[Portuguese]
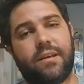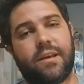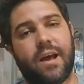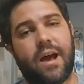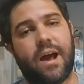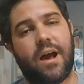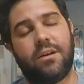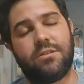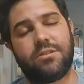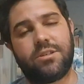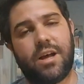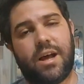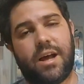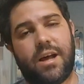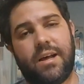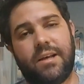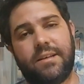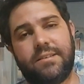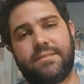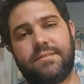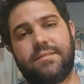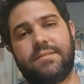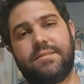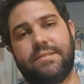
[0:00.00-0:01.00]
carro
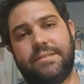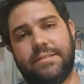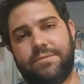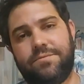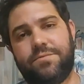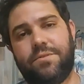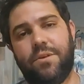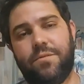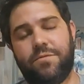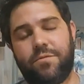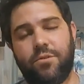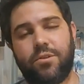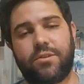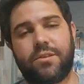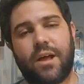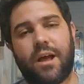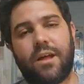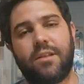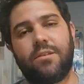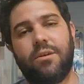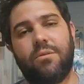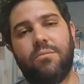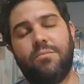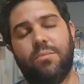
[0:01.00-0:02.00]
já foi
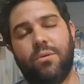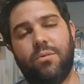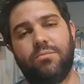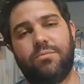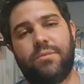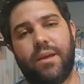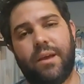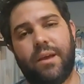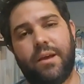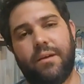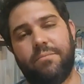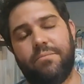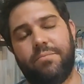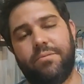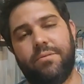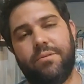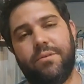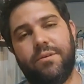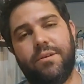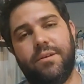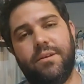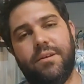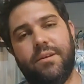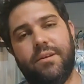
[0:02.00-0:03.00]
furtado há um bom tempo,
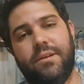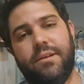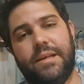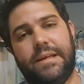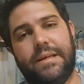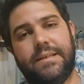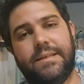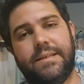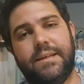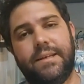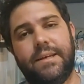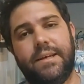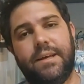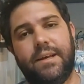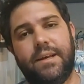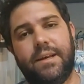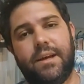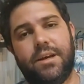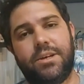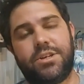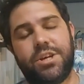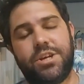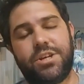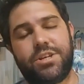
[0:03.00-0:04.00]
né?
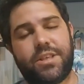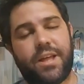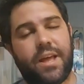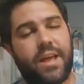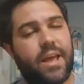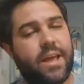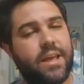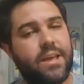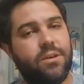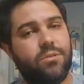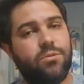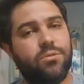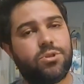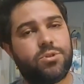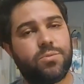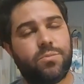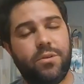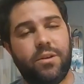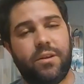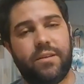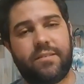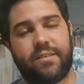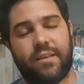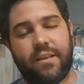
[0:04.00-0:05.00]
A gente tem aí o
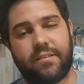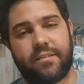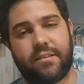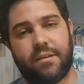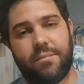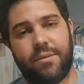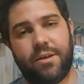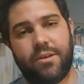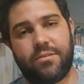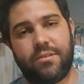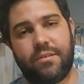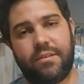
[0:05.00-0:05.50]
último licenciamento